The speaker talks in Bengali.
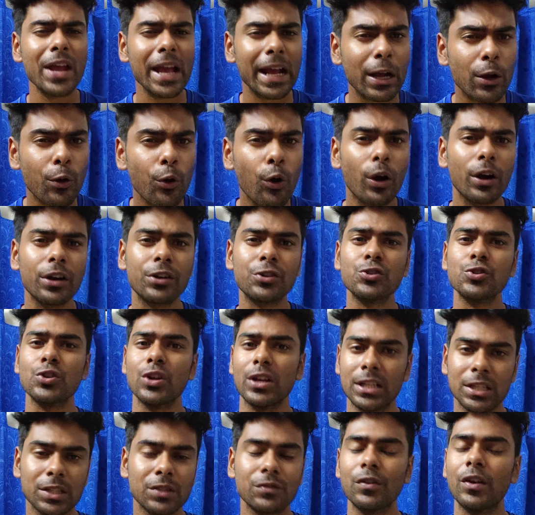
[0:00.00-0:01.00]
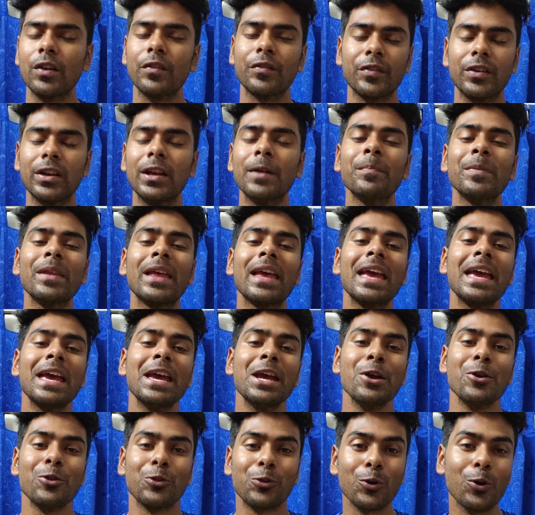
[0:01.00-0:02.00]
রেকর্ড ট্রান্সফার ফি
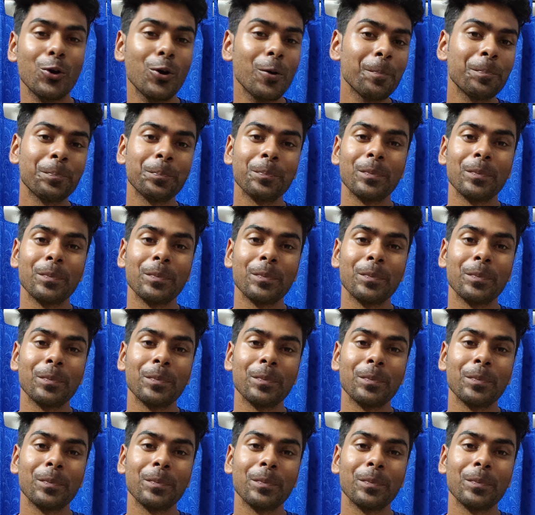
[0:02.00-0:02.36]
তো